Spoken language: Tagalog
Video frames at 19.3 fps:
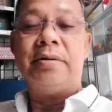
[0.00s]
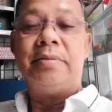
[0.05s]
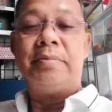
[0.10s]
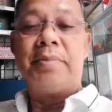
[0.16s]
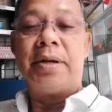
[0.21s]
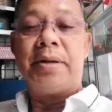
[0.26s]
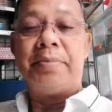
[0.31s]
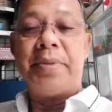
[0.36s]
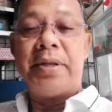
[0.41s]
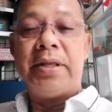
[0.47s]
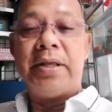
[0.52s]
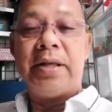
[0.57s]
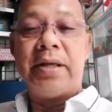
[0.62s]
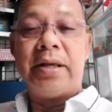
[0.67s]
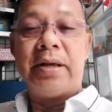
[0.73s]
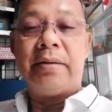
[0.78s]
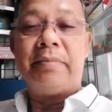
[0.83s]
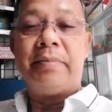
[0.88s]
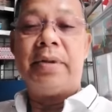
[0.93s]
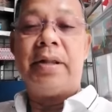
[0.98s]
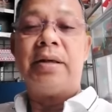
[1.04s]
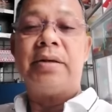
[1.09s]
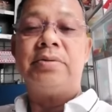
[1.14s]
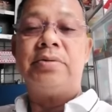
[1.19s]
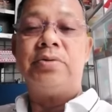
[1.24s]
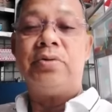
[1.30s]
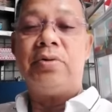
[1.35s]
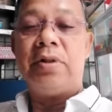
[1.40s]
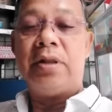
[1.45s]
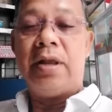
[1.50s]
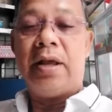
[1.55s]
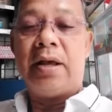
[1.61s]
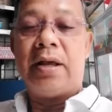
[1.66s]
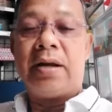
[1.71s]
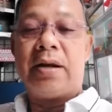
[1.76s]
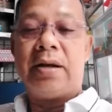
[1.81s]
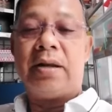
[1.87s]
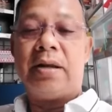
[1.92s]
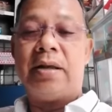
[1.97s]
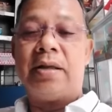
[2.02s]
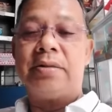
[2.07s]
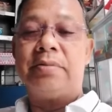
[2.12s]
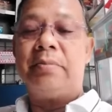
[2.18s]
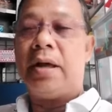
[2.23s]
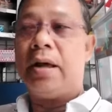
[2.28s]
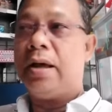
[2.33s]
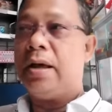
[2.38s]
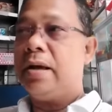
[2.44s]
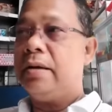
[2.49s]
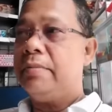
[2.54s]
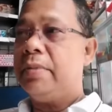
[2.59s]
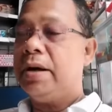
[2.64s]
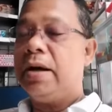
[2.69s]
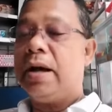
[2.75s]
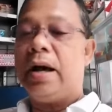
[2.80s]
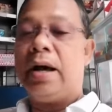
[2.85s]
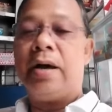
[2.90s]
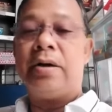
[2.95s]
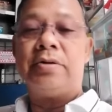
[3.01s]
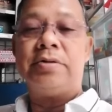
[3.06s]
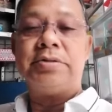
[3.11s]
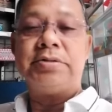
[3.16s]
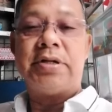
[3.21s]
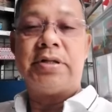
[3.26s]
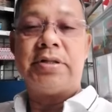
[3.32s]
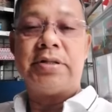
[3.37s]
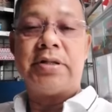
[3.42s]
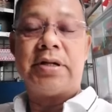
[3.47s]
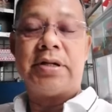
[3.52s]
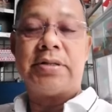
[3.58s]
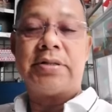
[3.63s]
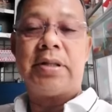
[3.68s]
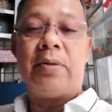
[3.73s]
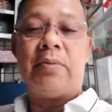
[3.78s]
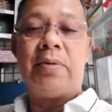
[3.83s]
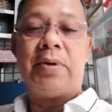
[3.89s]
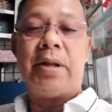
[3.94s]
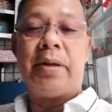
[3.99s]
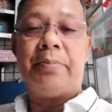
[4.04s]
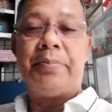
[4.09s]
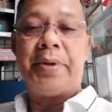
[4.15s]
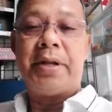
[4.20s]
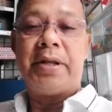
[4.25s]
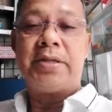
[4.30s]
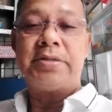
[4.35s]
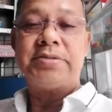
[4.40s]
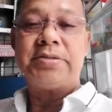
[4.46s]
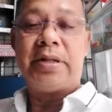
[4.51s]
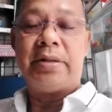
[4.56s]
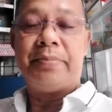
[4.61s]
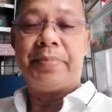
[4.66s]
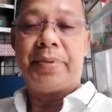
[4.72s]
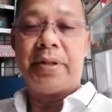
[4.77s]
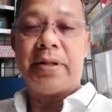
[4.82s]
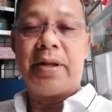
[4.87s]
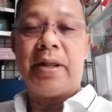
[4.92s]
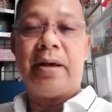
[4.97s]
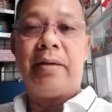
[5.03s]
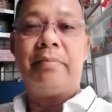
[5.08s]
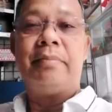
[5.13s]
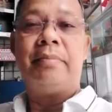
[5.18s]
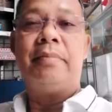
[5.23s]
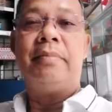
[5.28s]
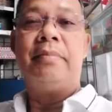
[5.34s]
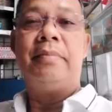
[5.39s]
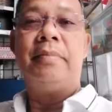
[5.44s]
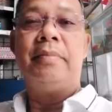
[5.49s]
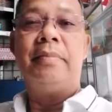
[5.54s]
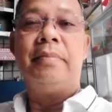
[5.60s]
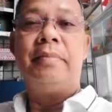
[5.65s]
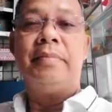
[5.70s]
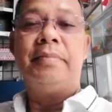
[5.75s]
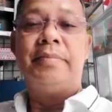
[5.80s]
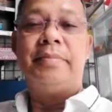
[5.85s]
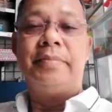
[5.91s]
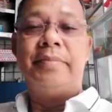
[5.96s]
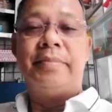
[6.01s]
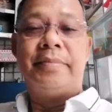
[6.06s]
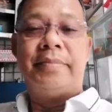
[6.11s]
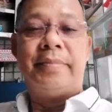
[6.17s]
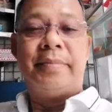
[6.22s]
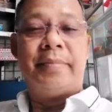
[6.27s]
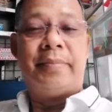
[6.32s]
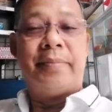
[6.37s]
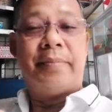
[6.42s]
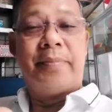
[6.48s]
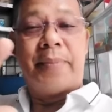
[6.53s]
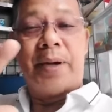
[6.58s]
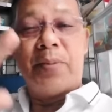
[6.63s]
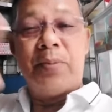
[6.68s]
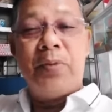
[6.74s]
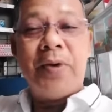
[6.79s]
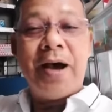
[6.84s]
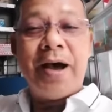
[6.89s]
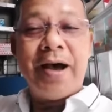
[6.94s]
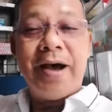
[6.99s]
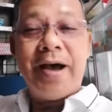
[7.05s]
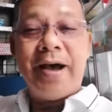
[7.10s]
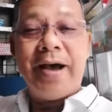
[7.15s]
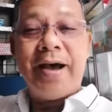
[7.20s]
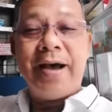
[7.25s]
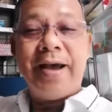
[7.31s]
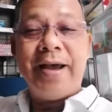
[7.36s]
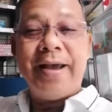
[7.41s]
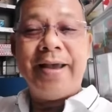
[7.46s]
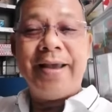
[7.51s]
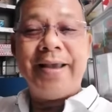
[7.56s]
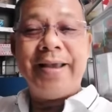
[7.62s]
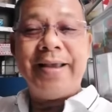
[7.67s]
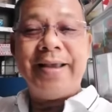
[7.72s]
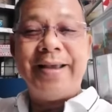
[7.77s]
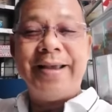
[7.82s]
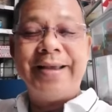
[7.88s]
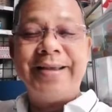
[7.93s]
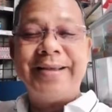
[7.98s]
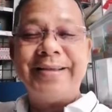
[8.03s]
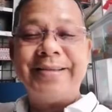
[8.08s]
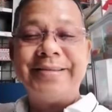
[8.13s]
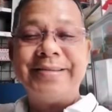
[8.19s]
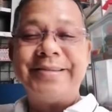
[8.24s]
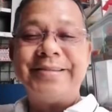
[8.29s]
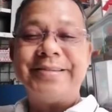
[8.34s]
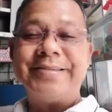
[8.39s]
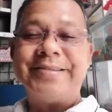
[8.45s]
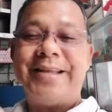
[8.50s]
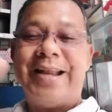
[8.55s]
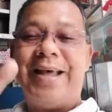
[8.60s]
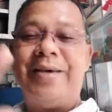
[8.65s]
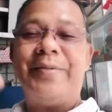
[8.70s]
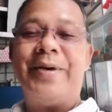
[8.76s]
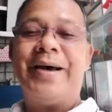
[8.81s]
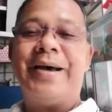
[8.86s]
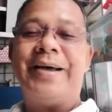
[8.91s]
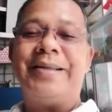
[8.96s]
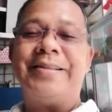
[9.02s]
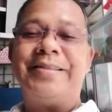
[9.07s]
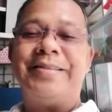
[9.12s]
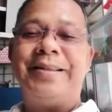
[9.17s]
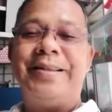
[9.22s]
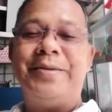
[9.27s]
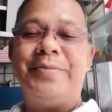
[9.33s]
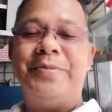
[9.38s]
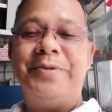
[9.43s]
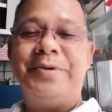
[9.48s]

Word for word: mag-income ng dolyar at ma magkakaroon ng tinatawag na financial freedom. Mabuhay! Salamat! Live